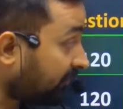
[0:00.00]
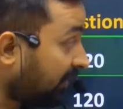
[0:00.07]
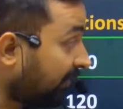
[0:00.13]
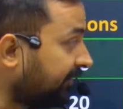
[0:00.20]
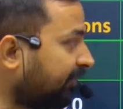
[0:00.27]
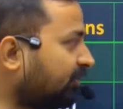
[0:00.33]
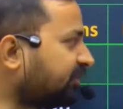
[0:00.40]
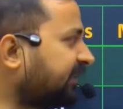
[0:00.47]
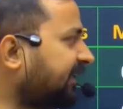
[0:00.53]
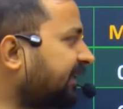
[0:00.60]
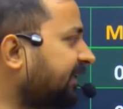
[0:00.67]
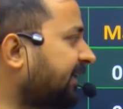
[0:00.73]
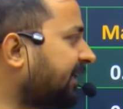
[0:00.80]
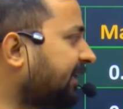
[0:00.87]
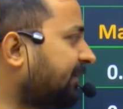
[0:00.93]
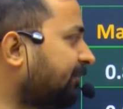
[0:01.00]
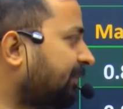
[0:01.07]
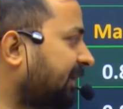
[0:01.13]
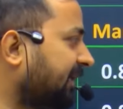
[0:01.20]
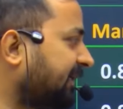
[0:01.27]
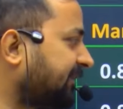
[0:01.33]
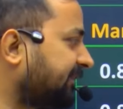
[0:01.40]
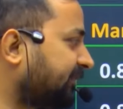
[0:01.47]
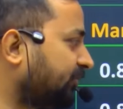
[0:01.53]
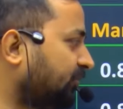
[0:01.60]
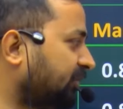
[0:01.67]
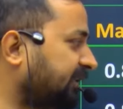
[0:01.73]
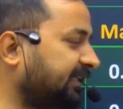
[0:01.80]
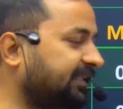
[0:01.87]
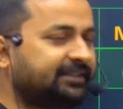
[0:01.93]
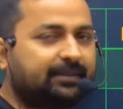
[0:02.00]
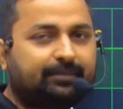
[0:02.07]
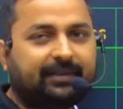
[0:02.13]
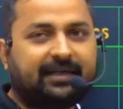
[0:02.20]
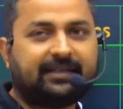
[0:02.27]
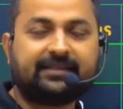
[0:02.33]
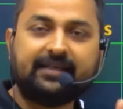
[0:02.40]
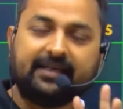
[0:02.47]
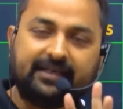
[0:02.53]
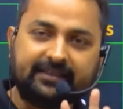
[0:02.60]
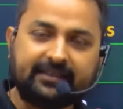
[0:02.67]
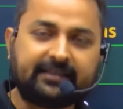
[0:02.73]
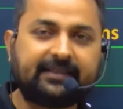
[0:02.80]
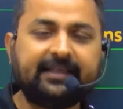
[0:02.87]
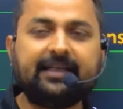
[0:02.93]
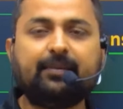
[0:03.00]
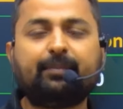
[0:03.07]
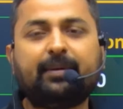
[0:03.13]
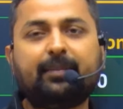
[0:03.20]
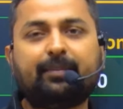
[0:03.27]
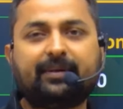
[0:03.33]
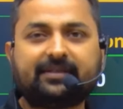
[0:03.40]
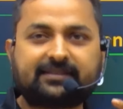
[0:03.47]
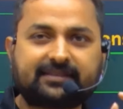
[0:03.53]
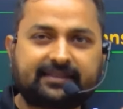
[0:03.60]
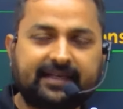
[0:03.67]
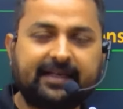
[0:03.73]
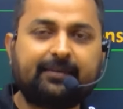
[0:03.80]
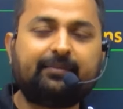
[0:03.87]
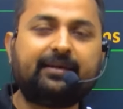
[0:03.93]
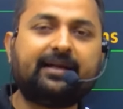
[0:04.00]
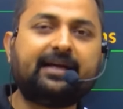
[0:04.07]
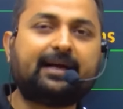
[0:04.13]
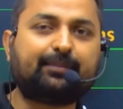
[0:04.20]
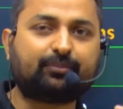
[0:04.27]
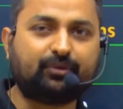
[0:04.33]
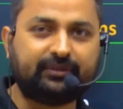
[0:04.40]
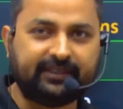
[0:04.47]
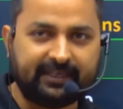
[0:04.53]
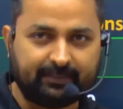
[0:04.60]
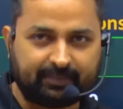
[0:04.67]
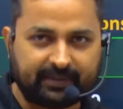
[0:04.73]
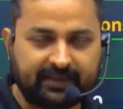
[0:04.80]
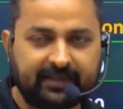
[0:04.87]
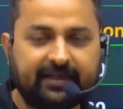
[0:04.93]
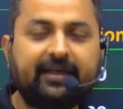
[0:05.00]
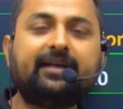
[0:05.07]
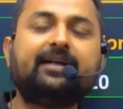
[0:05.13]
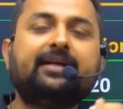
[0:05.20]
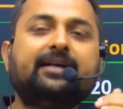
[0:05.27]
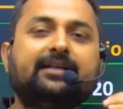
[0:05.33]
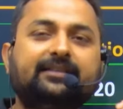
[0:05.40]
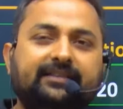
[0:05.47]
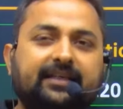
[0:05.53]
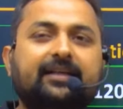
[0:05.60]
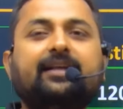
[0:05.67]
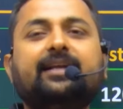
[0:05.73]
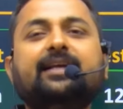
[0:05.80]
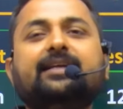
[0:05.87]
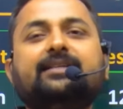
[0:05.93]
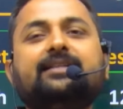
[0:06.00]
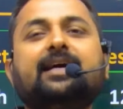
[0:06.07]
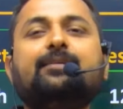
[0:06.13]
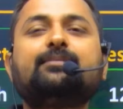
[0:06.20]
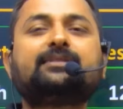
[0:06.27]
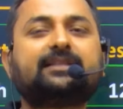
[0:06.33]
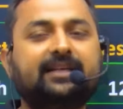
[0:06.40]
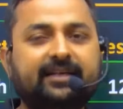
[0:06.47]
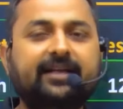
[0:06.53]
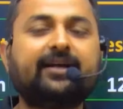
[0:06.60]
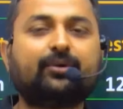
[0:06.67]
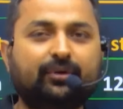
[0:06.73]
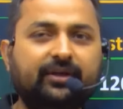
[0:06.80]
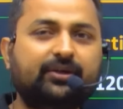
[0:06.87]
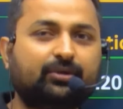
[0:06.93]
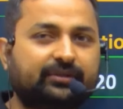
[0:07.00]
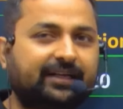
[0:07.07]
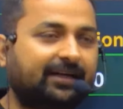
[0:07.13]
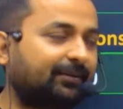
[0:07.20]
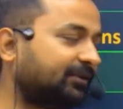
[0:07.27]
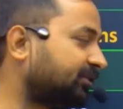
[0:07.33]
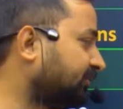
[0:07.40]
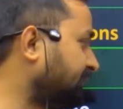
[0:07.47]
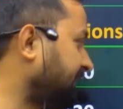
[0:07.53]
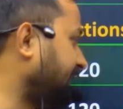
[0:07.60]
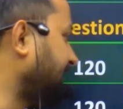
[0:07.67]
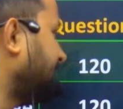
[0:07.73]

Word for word: नौ से ग्यारह बारह से दो तीन से पांच ये तीन पेपर सेम डे आपको देने पड़ेंगे जनरली एग्जाम संडे को ही होता है बच्चों ठीक